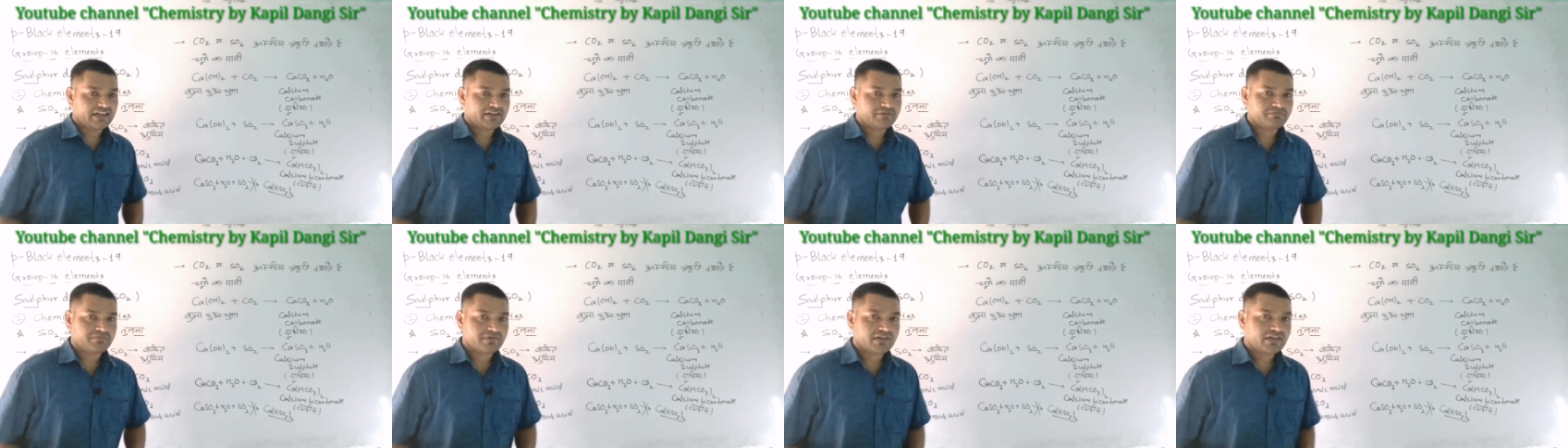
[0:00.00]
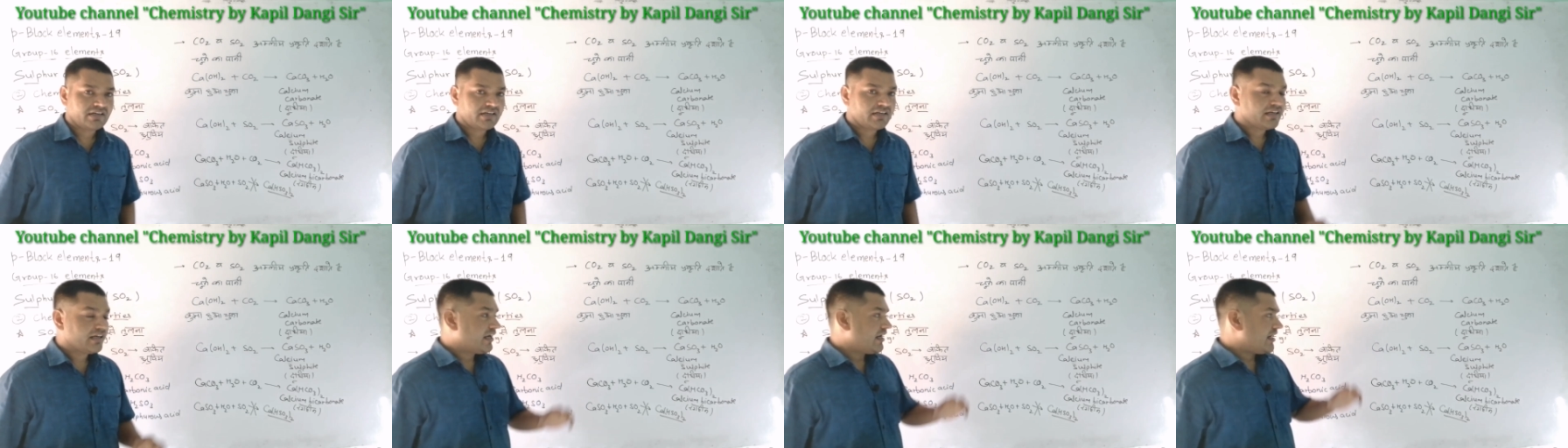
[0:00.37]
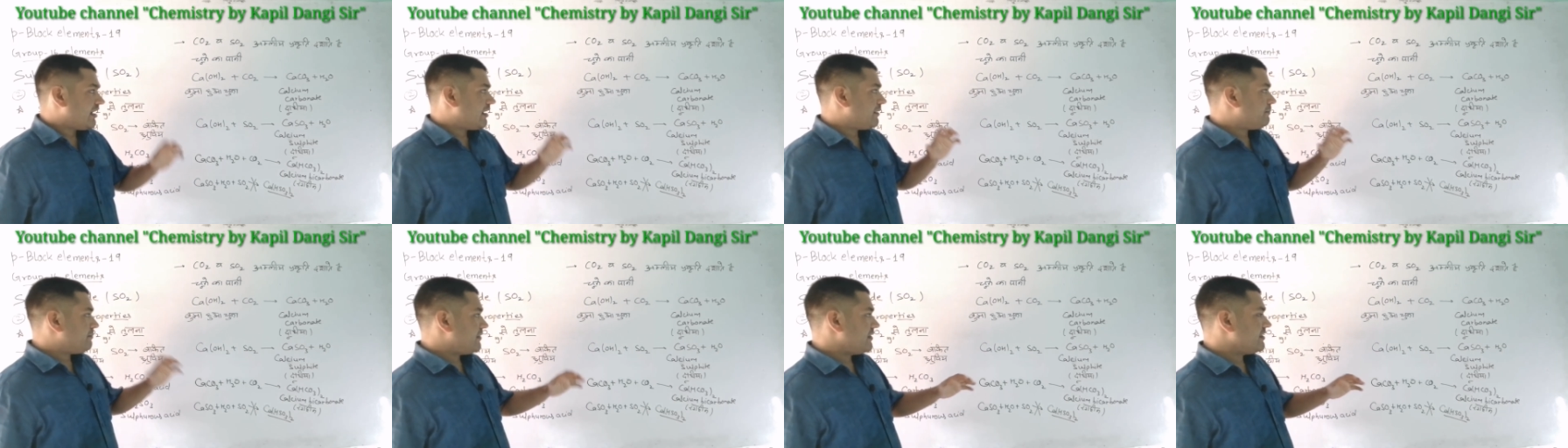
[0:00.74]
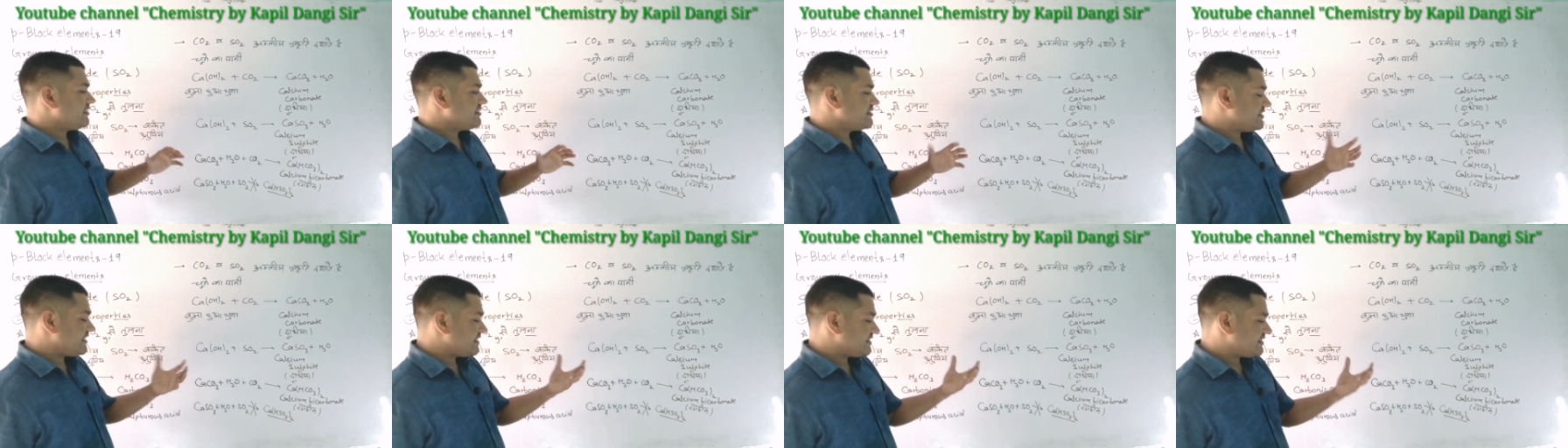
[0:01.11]
यहाँ पर
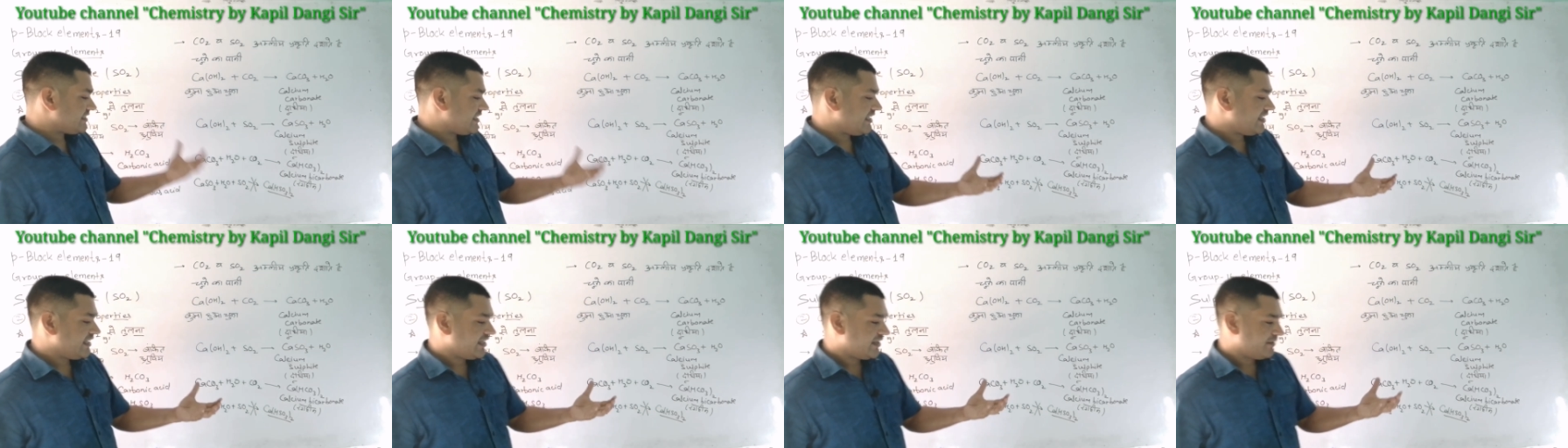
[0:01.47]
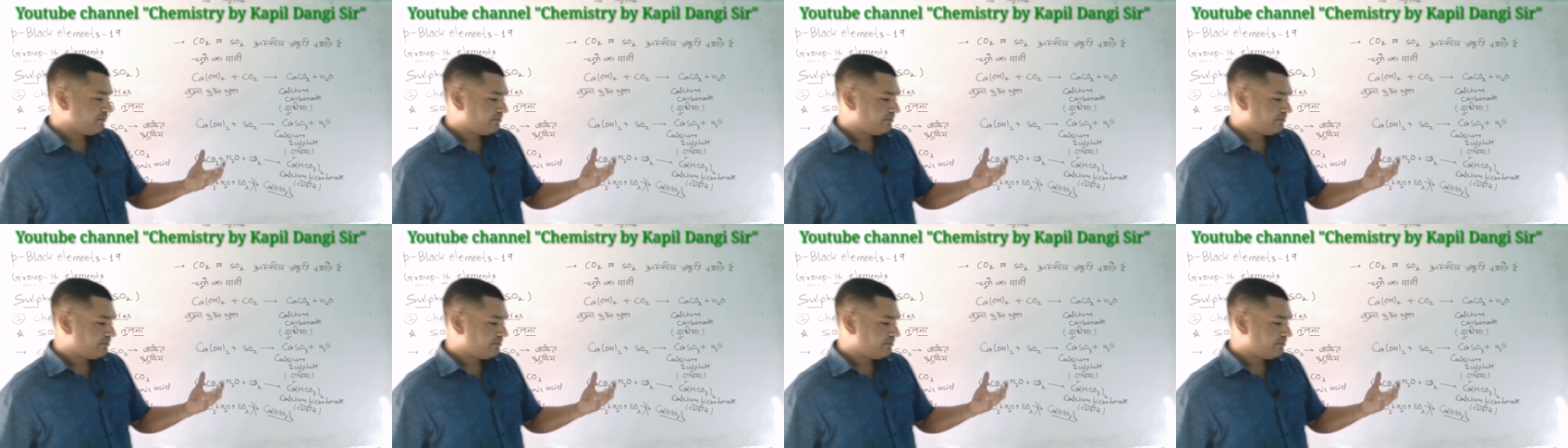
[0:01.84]
अपन जैसे